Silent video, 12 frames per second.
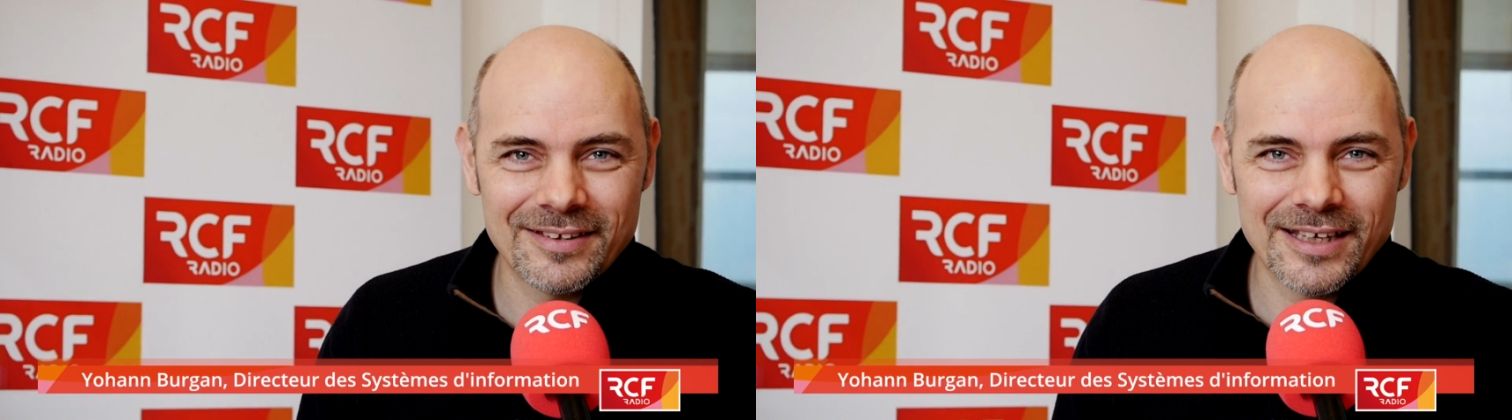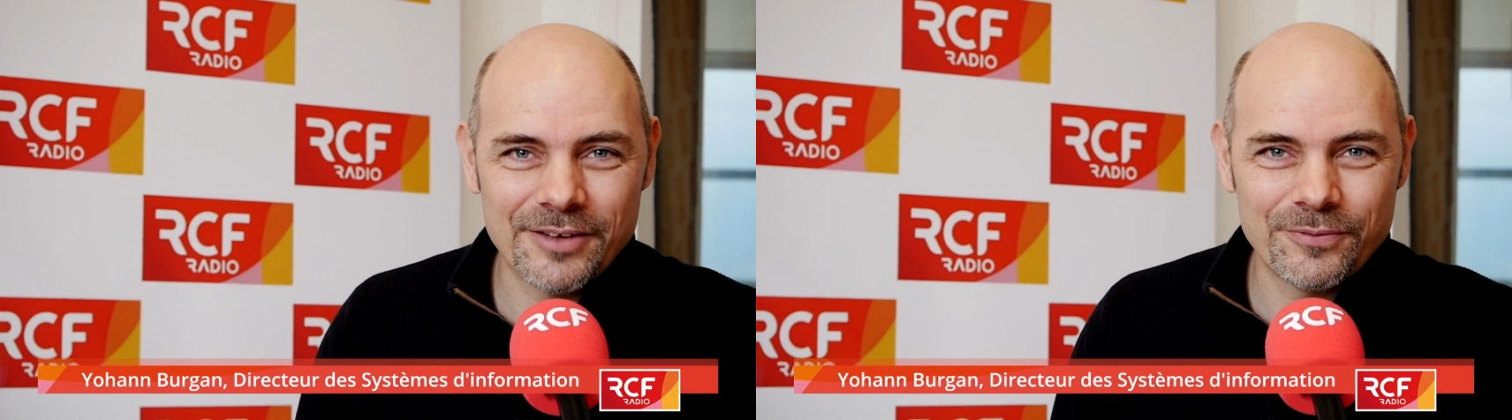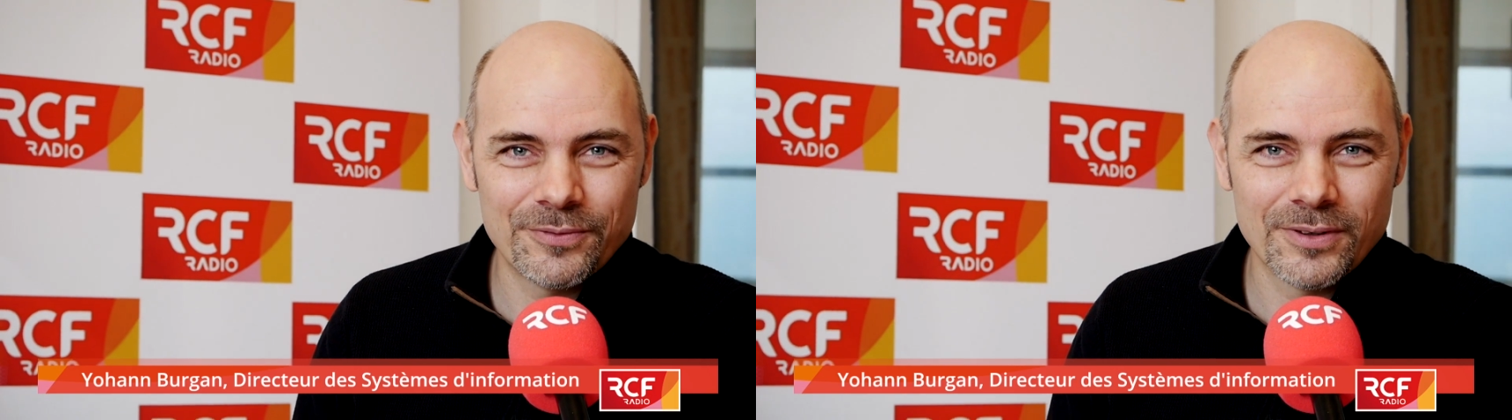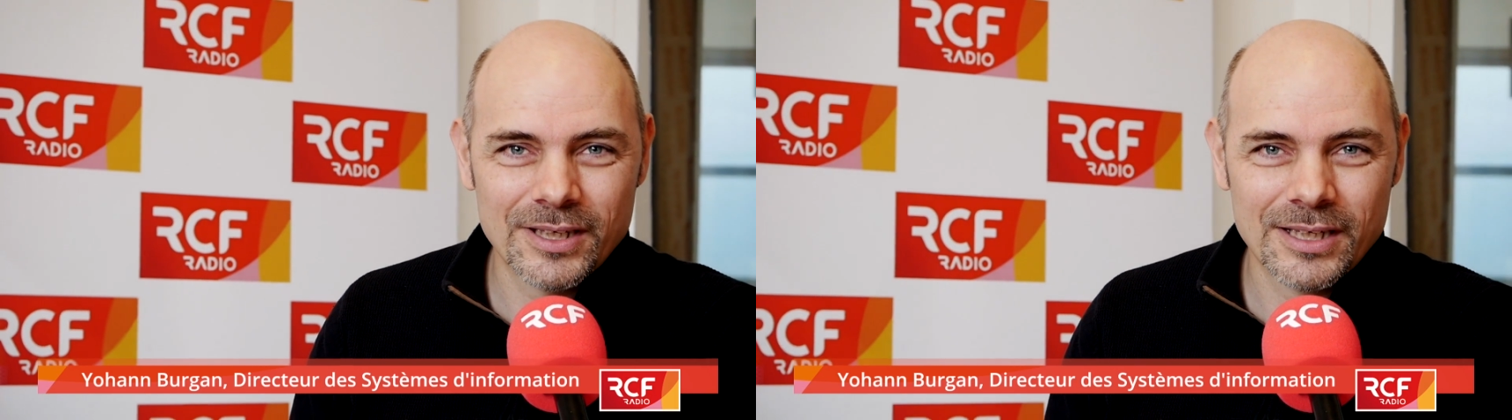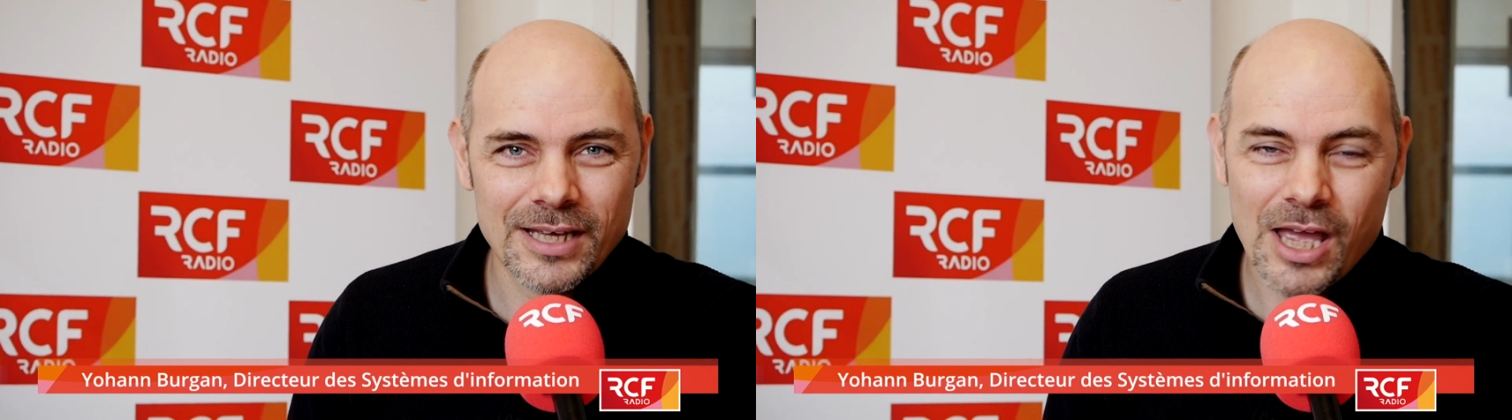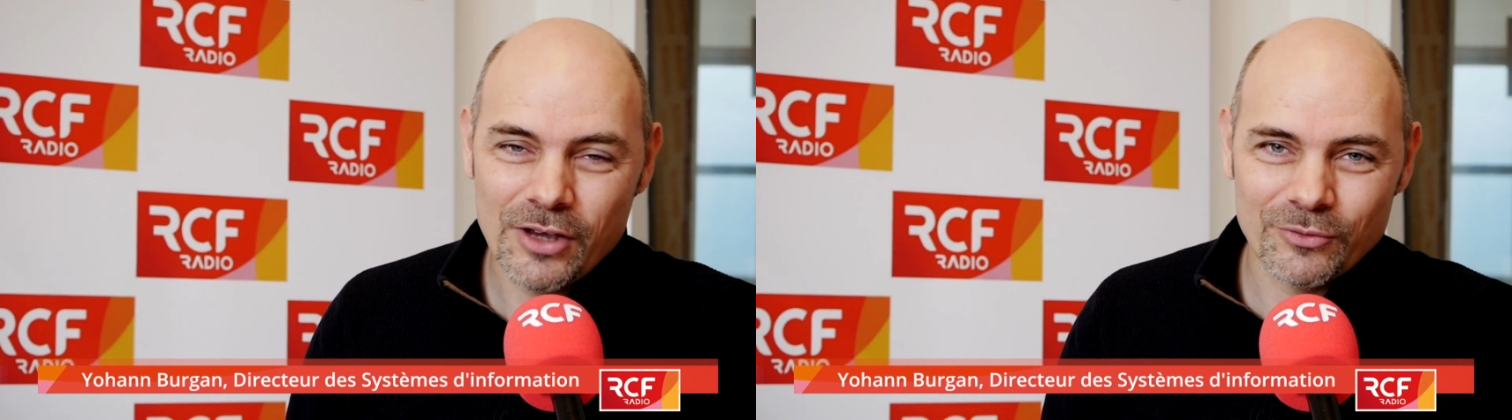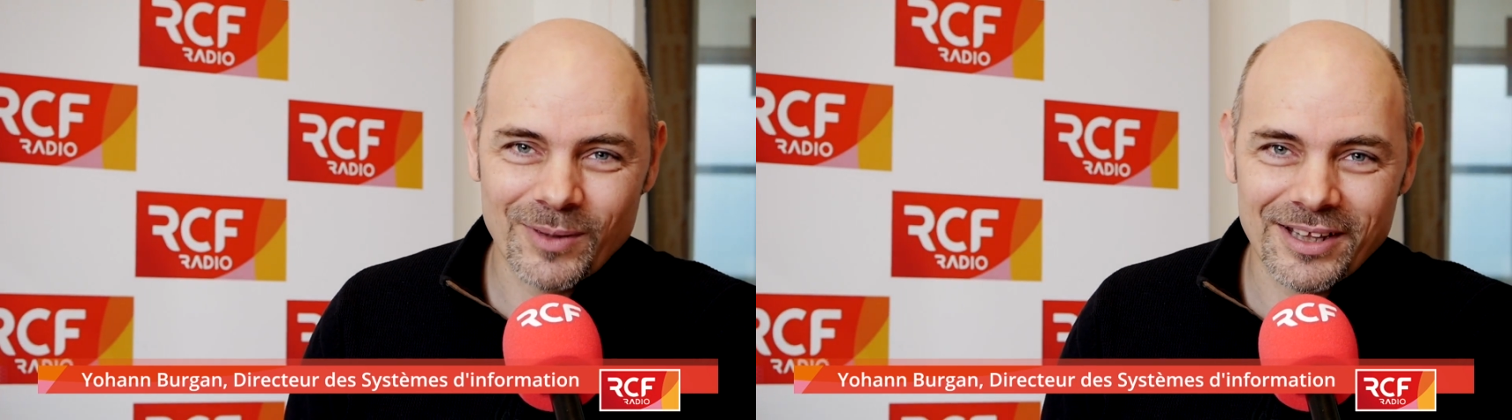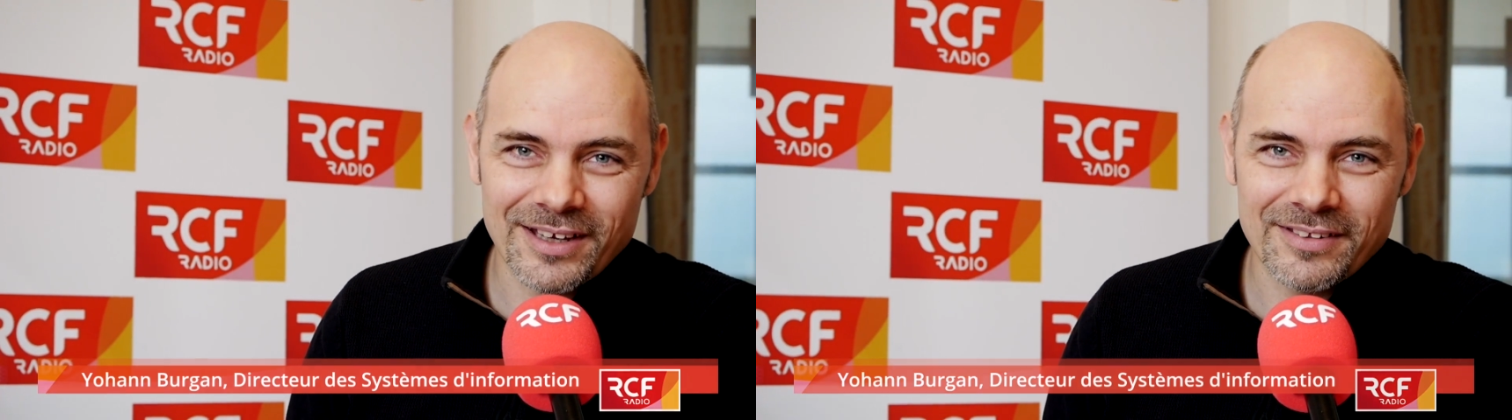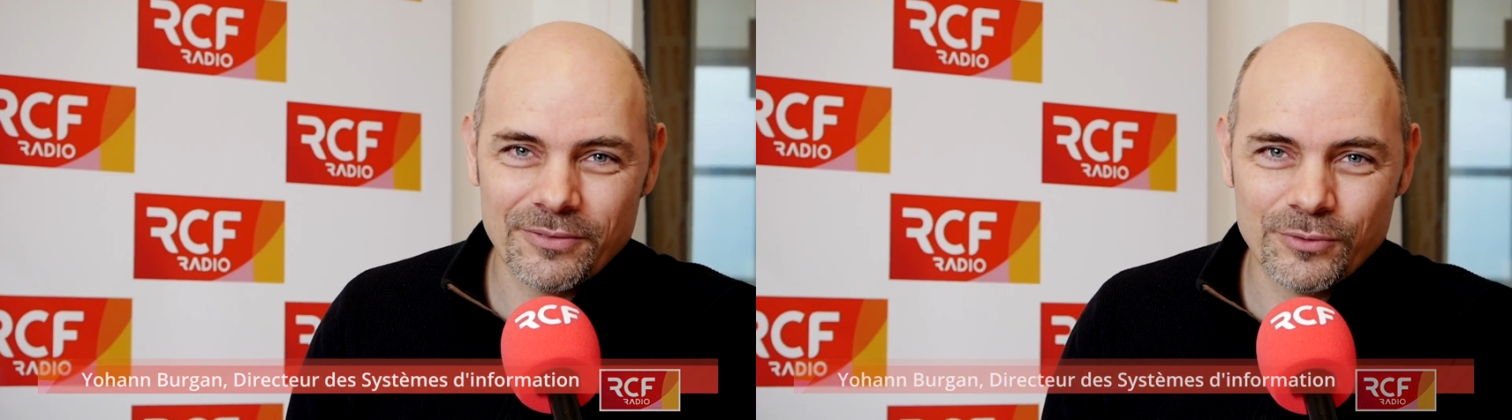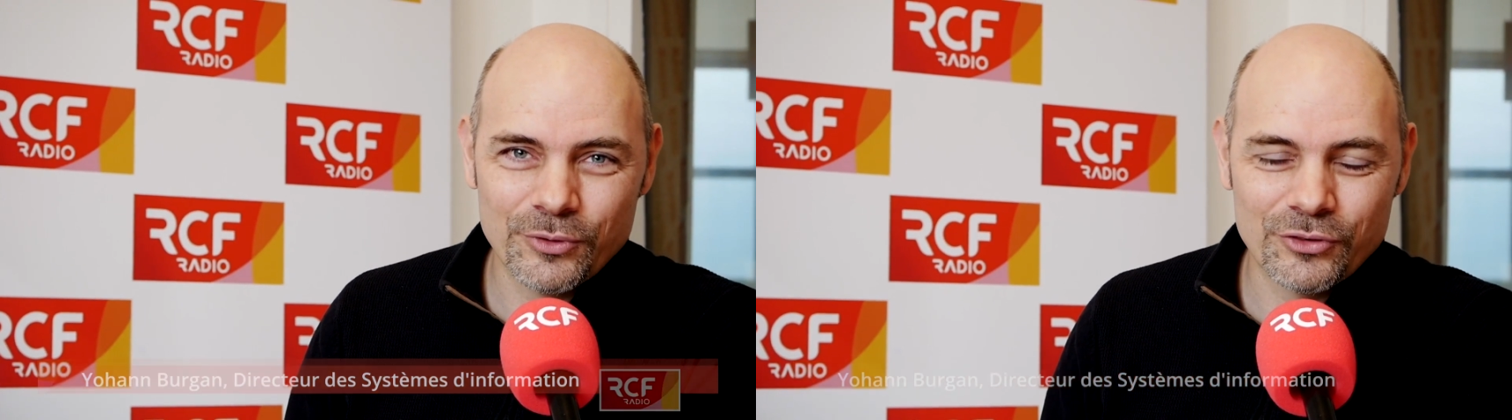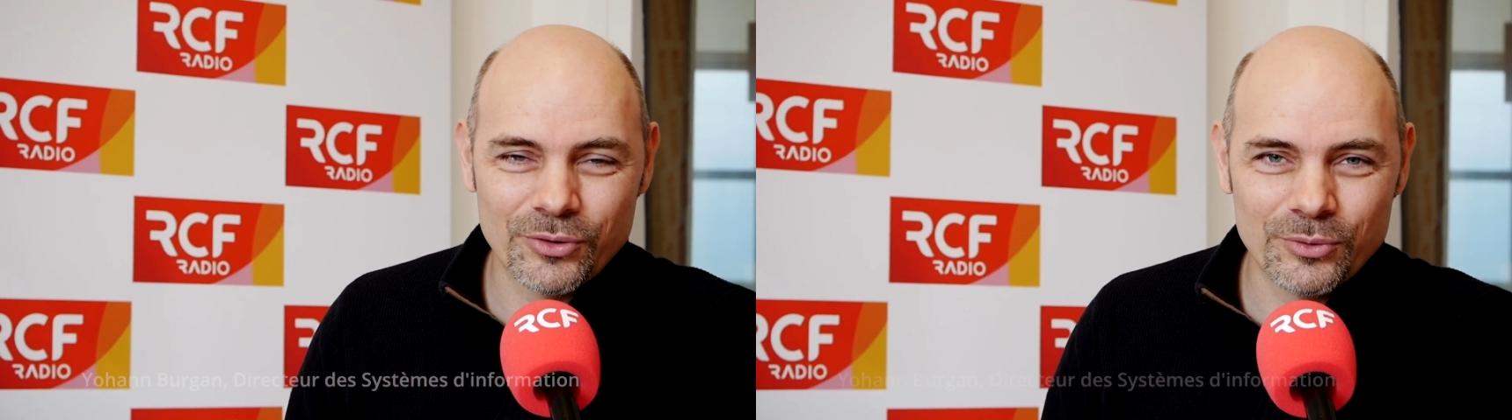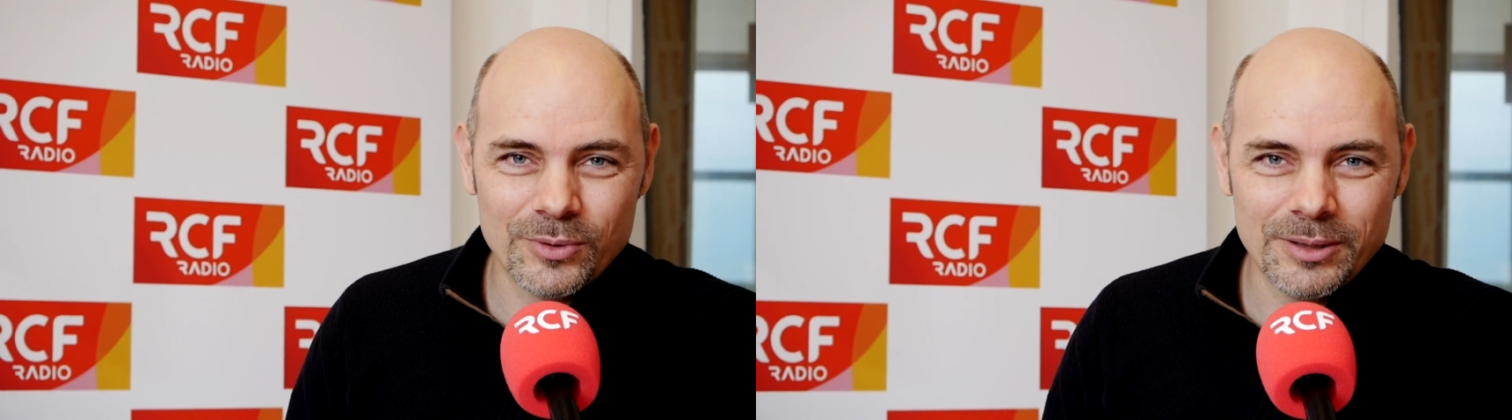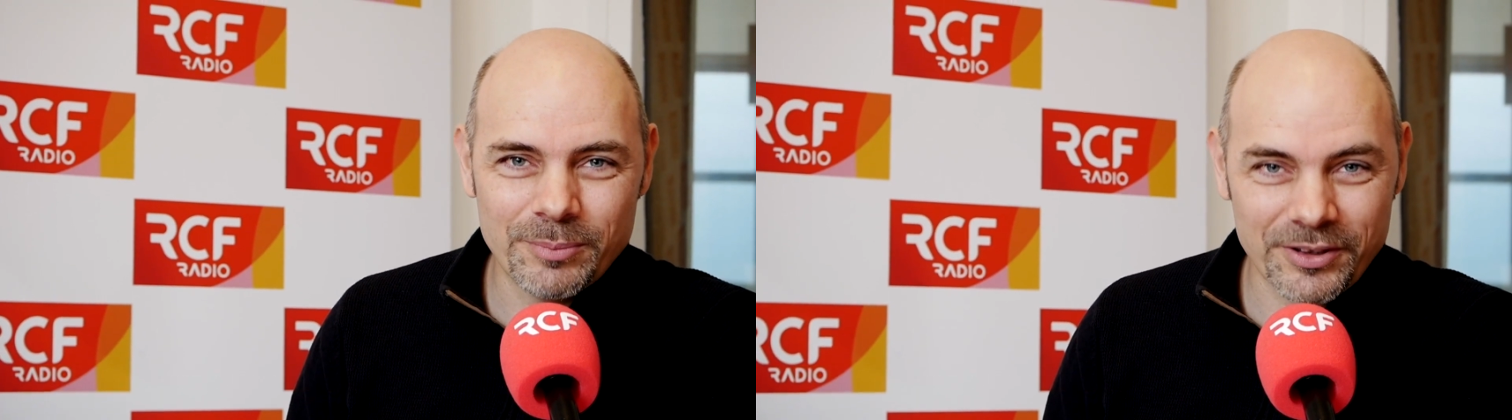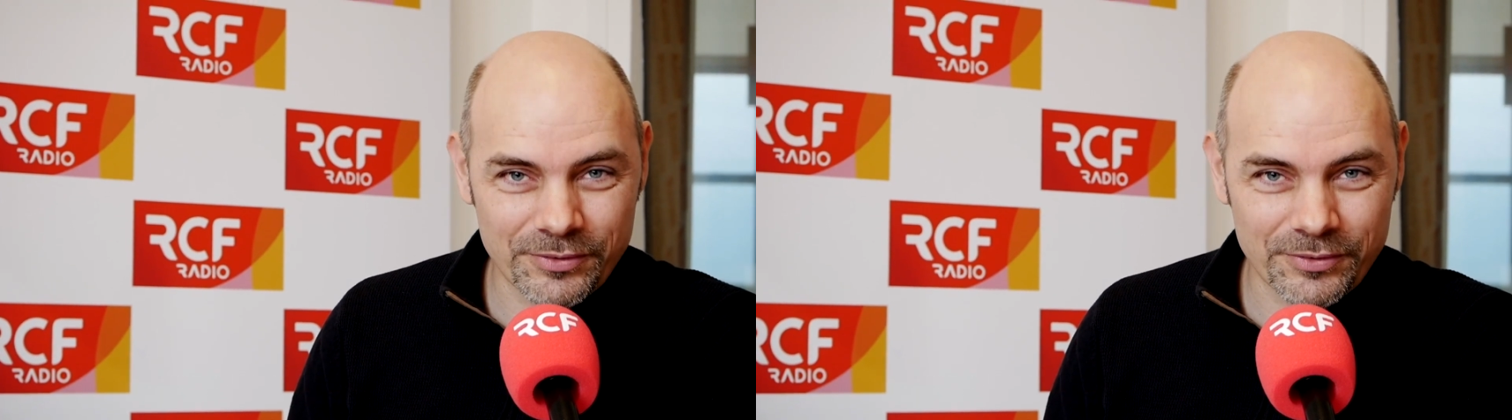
d'RCF. Je m'adresse à vous aujourd'hui